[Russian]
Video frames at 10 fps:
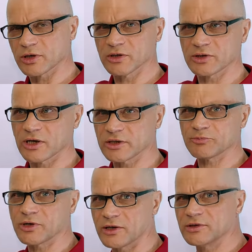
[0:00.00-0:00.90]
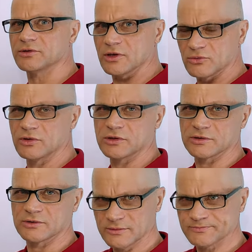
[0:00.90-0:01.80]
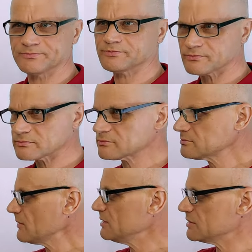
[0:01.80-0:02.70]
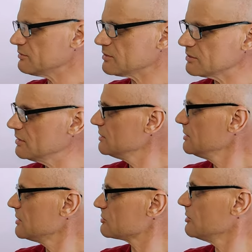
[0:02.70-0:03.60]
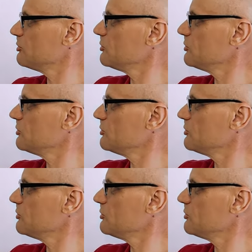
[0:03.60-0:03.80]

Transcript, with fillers: хотят походить на эту личность. Да? Соответственно, чтобы